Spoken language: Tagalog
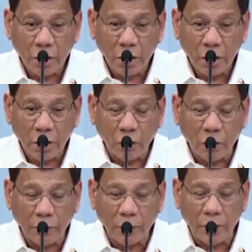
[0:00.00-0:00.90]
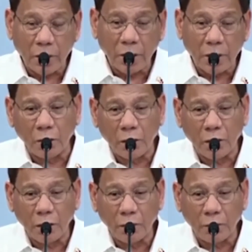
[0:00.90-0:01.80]
You have the,
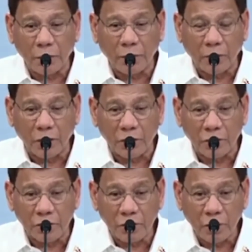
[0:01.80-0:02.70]
the privilege